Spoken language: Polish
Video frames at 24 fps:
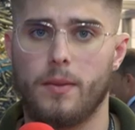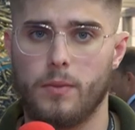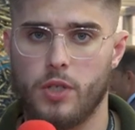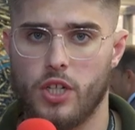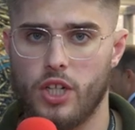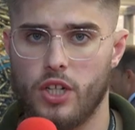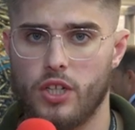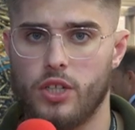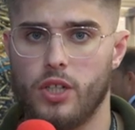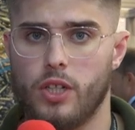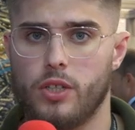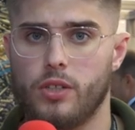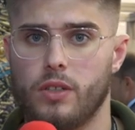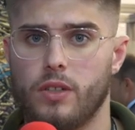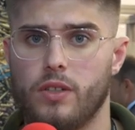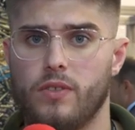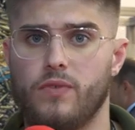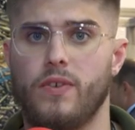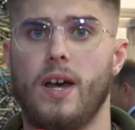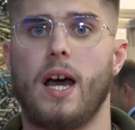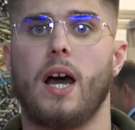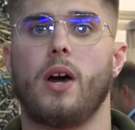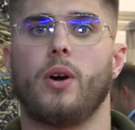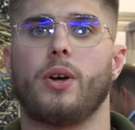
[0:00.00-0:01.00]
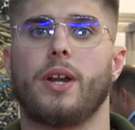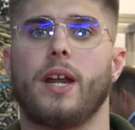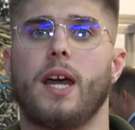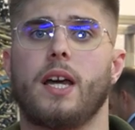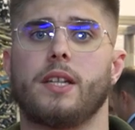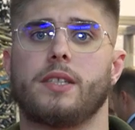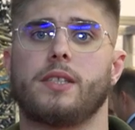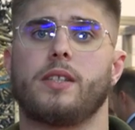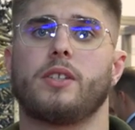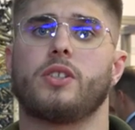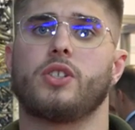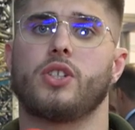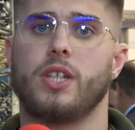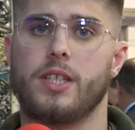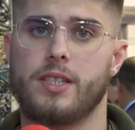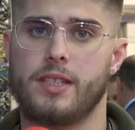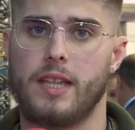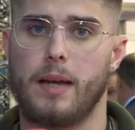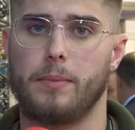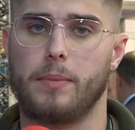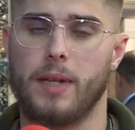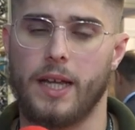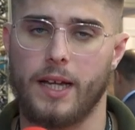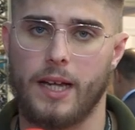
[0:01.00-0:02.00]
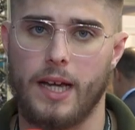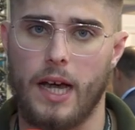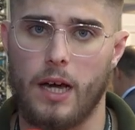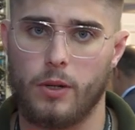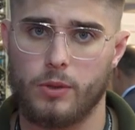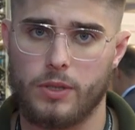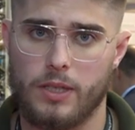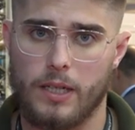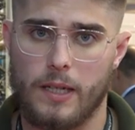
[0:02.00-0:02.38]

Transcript: 7,62 oraz 300 Blackout.